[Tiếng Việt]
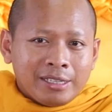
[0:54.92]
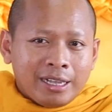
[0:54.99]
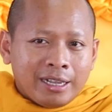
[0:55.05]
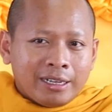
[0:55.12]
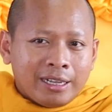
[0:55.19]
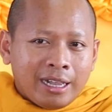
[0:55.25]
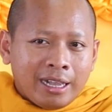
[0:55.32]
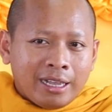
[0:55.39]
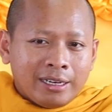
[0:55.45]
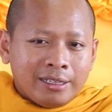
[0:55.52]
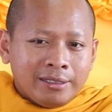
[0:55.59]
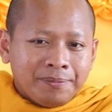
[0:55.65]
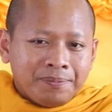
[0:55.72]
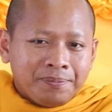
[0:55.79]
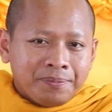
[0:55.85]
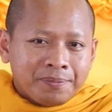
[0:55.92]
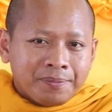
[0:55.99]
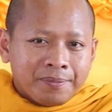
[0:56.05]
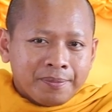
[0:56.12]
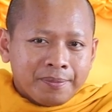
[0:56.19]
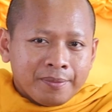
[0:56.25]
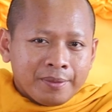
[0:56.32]
xa khá nắng
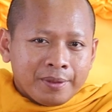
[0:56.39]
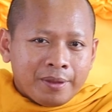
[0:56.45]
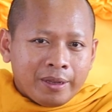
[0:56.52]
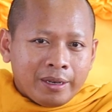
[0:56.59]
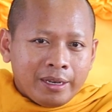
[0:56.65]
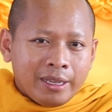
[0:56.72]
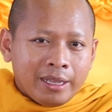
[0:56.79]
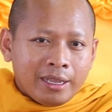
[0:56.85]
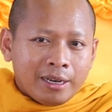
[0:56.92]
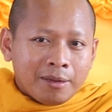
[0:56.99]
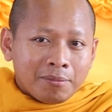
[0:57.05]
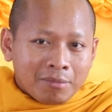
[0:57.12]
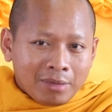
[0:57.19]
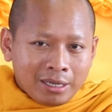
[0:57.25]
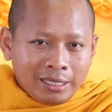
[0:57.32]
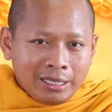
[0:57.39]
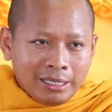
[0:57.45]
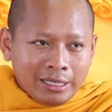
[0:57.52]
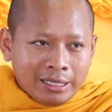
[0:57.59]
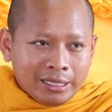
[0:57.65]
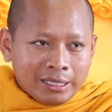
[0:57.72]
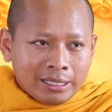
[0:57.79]
con nè là
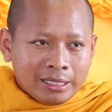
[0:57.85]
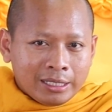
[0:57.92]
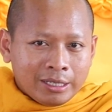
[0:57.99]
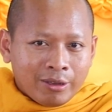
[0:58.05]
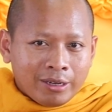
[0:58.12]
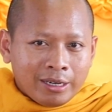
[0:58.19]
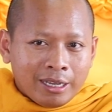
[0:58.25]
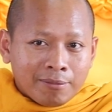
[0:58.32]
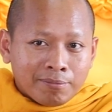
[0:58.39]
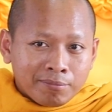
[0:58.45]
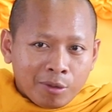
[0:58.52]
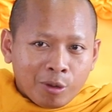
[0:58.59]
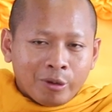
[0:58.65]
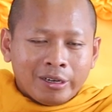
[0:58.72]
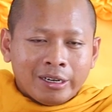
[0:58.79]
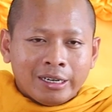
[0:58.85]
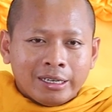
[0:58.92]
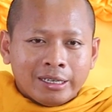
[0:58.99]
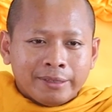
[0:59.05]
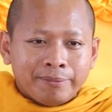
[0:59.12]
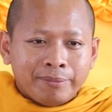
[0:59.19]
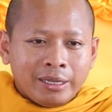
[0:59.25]
bầy con nè bon
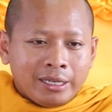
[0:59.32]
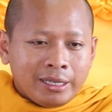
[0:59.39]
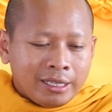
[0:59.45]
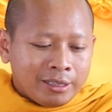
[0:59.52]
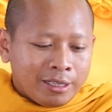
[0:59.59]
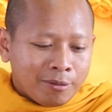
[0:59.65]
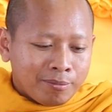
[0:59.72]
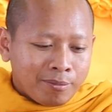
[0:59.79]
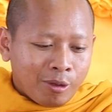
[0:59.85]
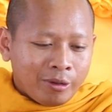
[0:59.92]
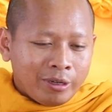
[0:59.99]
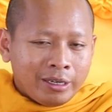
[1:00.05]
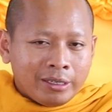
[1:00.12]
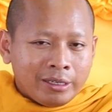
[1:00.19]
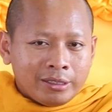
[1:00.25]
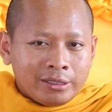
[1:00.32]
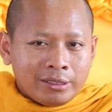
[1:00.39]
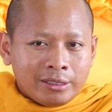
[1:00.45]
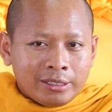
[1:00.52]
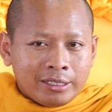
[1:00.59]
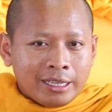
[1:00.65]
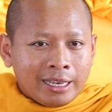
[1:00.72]
về để tập bon
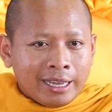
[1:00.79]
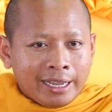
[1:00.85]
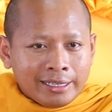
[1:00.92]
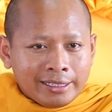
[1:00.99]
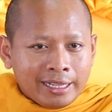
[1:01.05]
cả lại